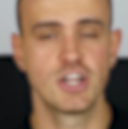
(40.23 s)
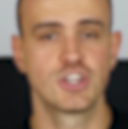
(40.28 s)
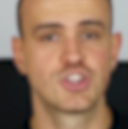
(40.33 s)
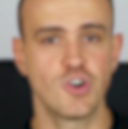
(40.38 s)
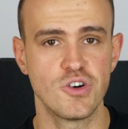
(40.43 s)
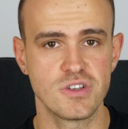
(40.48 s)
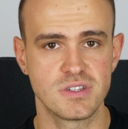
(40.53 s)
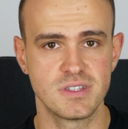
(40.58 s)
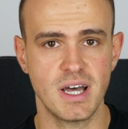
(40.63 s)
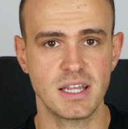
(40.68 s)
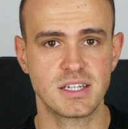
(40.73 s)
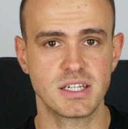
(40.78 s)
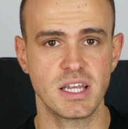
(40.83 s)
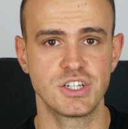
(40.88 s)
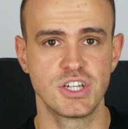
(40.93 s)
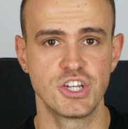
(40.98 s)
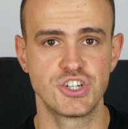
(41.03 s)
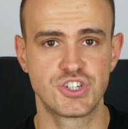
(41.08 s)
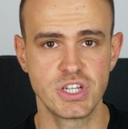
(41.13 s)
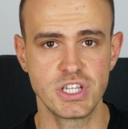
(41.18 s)
to oznacza,
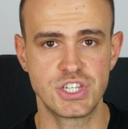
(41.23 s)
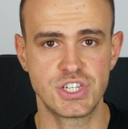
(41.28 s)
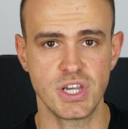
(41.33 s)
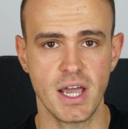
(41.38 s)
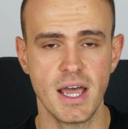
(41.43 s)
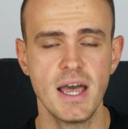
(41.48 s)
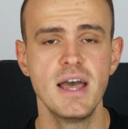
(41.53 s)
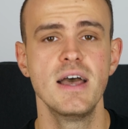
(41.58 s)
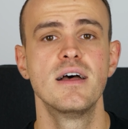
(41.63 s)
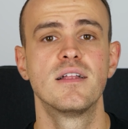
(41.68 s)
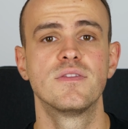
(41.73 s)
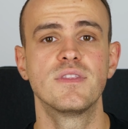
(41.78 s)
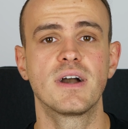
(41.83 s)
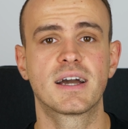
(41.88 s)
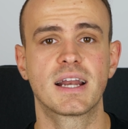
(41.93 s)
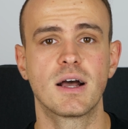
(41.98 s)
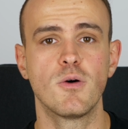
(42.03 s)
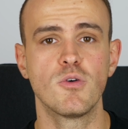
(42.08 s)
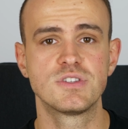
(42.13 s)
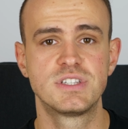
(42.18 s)
że życie
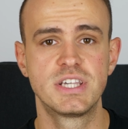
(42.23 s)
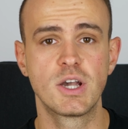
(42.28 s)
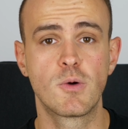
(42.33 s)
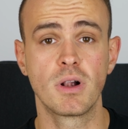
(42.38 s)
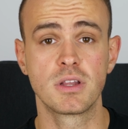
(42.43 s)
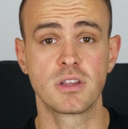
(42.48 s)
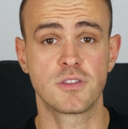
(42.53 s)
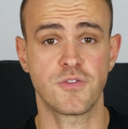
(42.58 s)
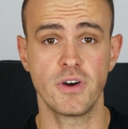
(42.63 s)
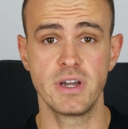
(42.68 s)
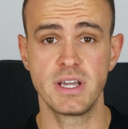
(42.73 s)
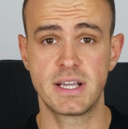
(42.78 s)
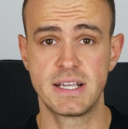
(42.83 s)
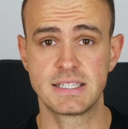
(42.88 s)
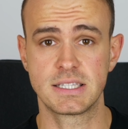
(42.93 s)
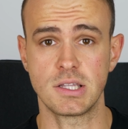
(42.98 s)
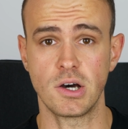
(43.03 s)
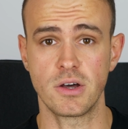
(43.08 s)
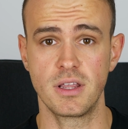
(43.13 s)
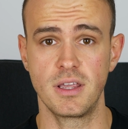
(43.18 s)
nagrało sequel do Twojej
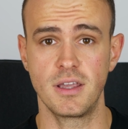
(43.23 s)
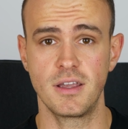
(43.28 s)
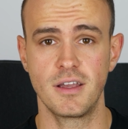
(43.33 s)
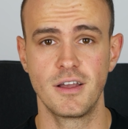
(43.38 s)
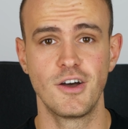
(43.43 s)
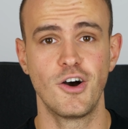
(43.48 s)
historii.